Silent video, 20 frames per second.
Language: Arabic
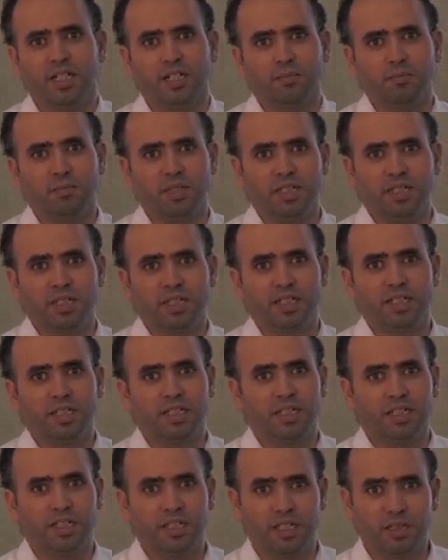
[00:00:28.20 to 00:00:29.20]
من
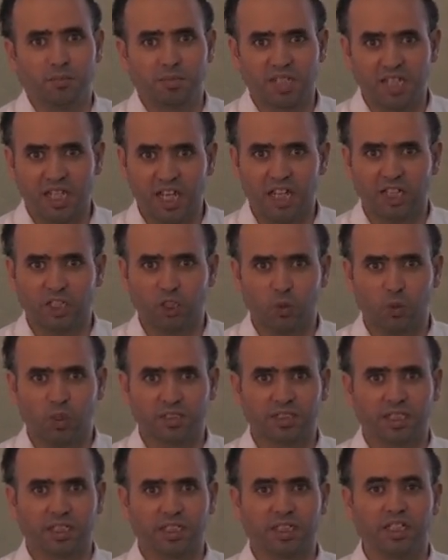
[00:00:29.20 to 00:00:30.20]
آه، الامتحان
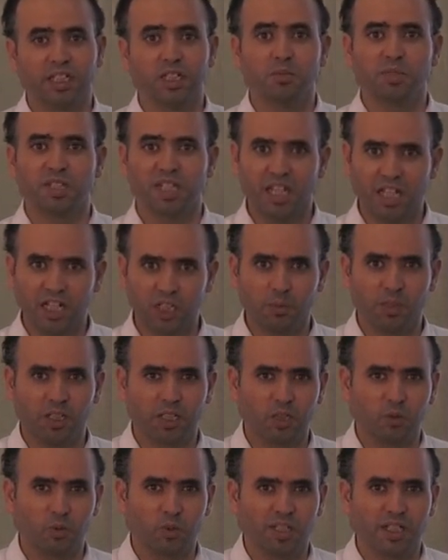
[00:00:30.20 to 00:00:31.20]
الوطني لامتحان
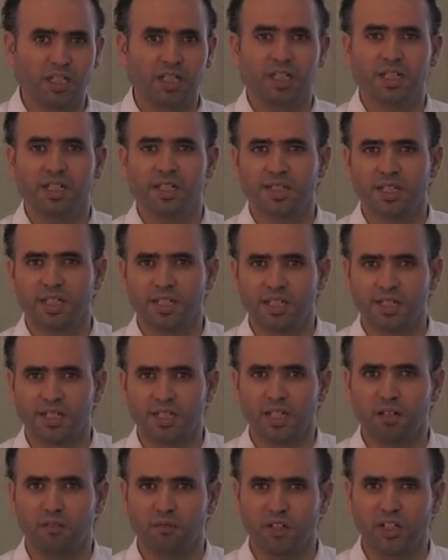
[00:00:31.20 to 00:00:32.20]
البكالوريا لسنة
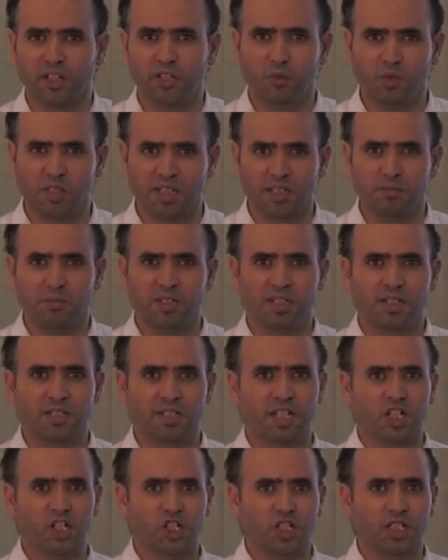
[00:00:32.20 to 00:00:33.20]

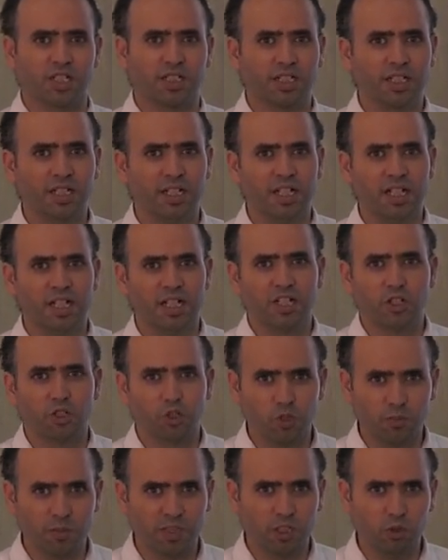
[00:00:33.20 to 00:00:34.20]
2018
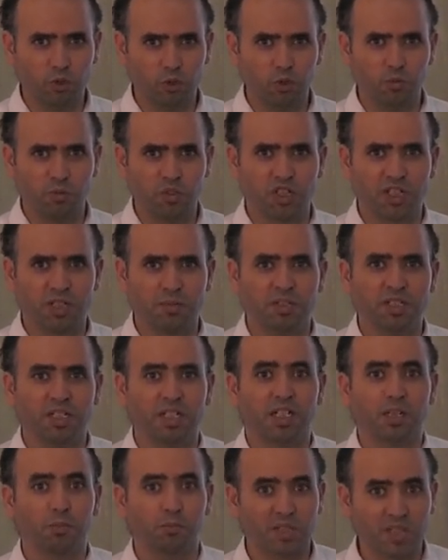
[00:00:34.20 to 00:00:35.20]
لشعبة العلوم
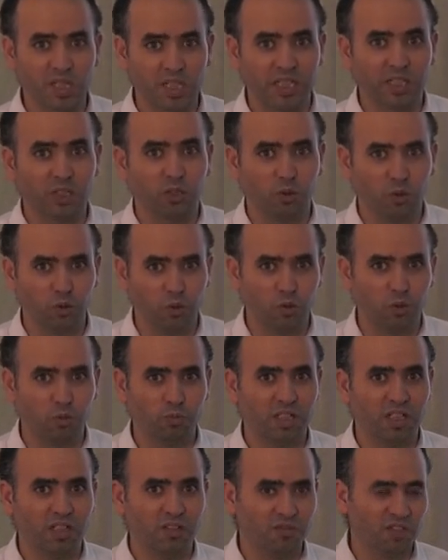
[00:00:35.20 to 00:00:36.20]
الجريبية مسلك العلوم
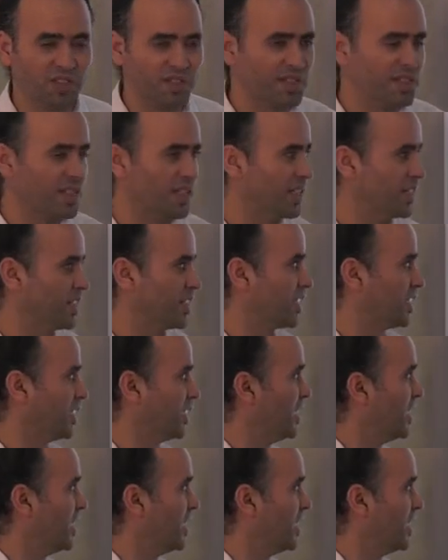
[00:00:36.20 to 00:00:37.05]
الفيزيائية